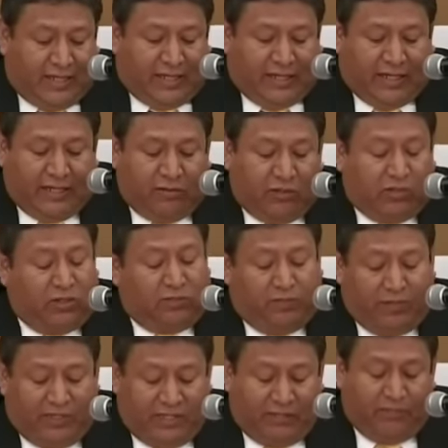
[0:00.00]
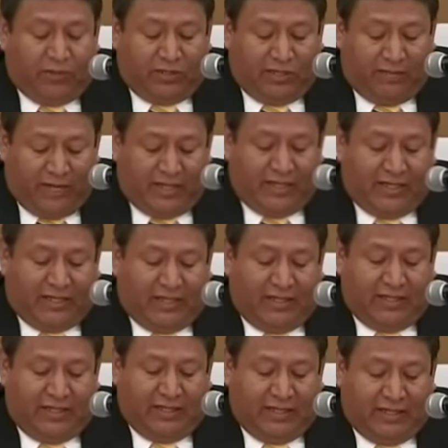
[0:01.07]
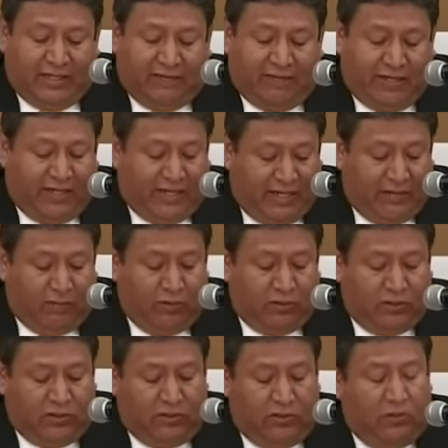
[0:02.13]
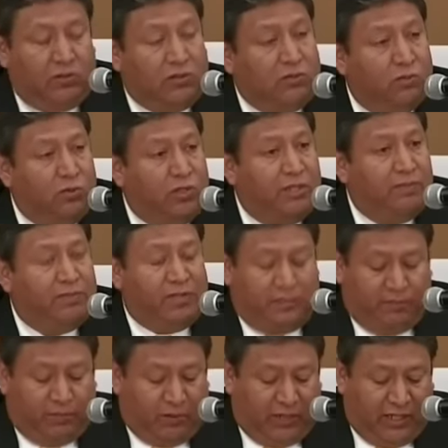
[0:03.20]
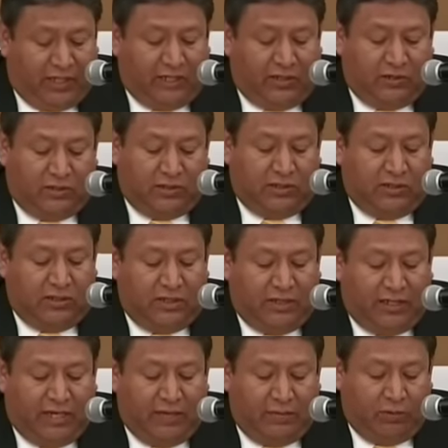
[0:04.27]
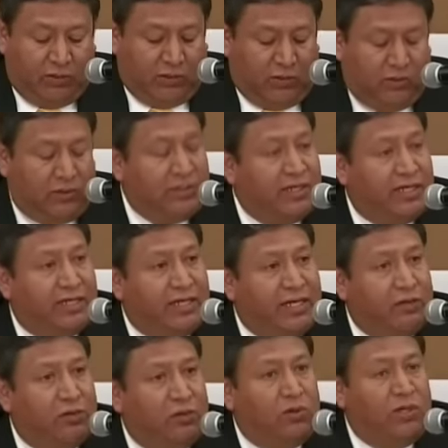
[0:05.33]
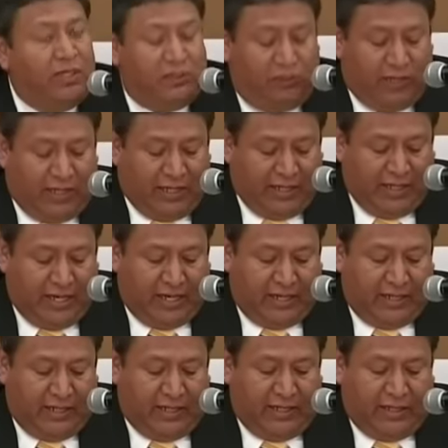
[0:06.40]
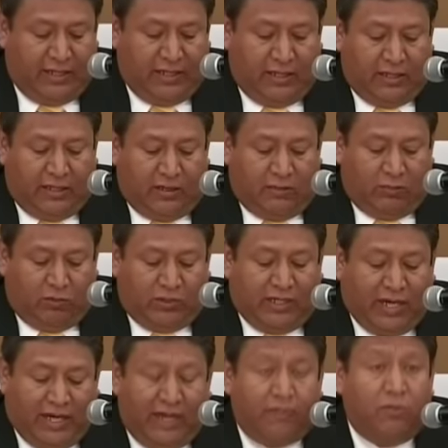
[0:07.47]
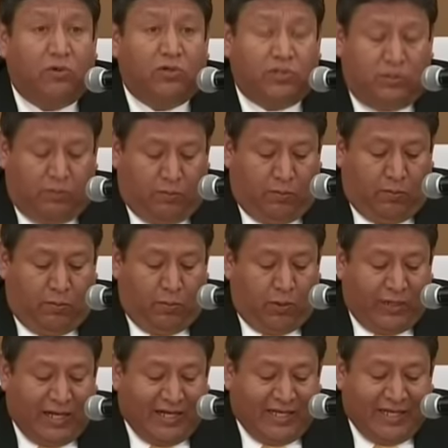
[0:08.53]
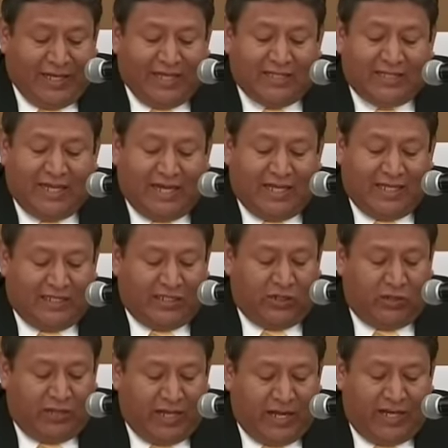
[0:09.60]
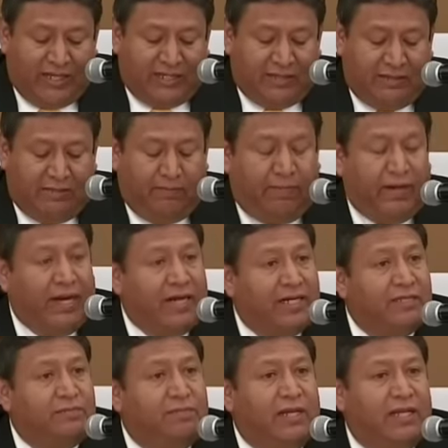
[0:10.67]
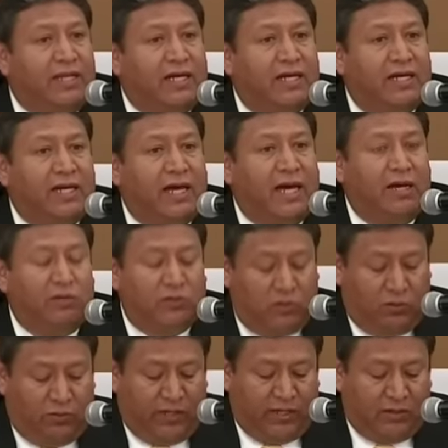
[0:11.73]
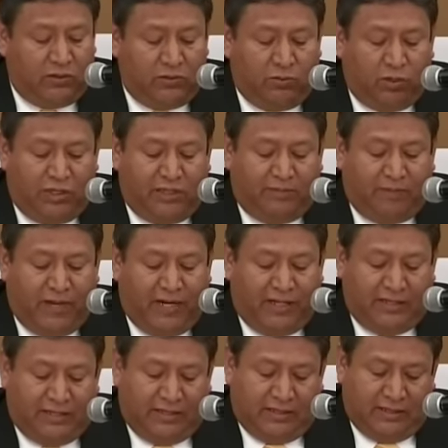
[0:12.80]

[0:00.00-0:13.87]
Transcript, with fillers: que nuestros principios demandan. Defenderemos los múltiples proyectos que hemos concertado con la ciudadanía. Buscaremos modalidades adicionales para respaldar a los gobiernos municipales.